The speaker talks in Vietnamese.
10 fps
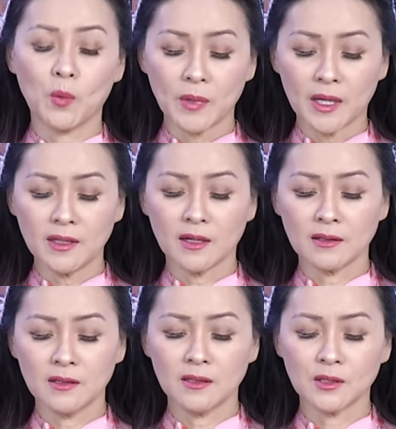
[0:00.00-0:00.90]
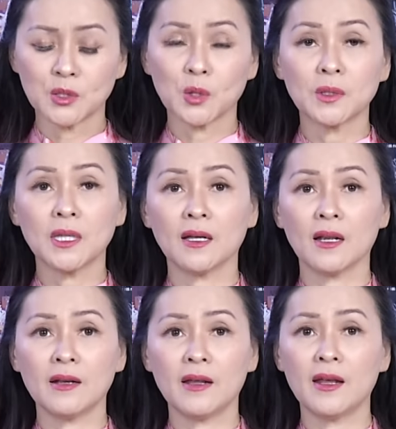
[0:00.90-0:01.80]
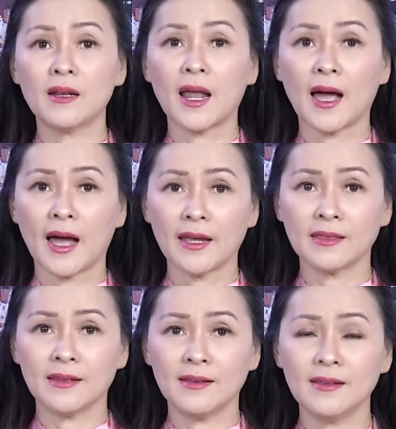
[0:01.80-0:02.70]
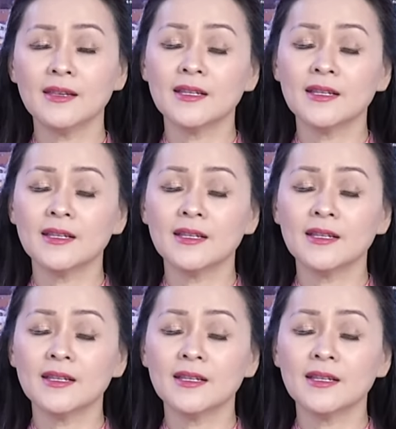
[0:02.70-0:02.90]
cũng đã nhận được số tiền lên đến là 2 tỷ